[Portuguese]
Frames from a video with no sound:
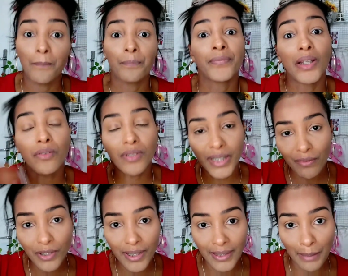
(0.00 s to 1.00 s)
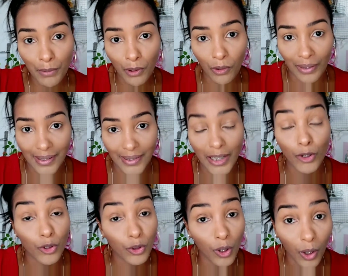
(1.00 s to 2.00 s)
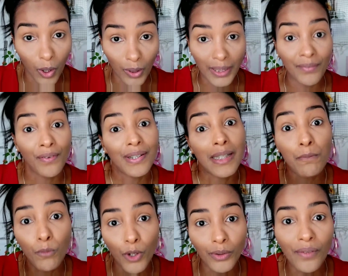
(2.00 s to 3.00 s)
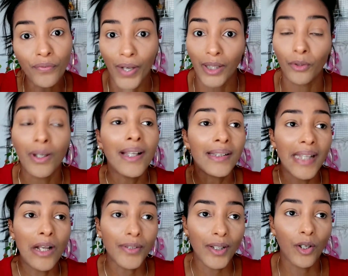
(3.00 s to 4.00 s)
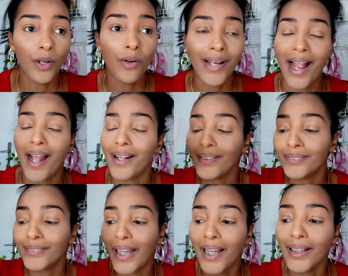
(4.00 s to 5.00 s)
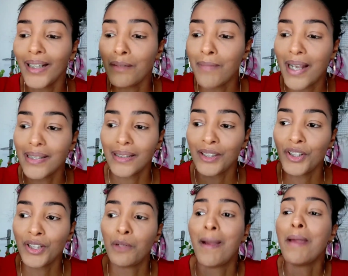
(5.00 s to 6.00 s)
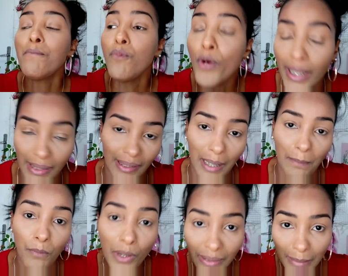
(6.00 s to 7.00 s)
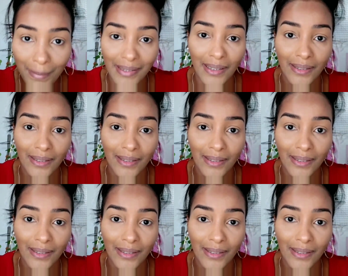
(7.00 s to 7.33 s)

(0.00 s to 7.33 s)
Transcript: Então, se você sabe colocar cílios, coloca, que vai fazer muito efeito. Não se colocar taca máscara de cílios, mas é muita, muita máscara de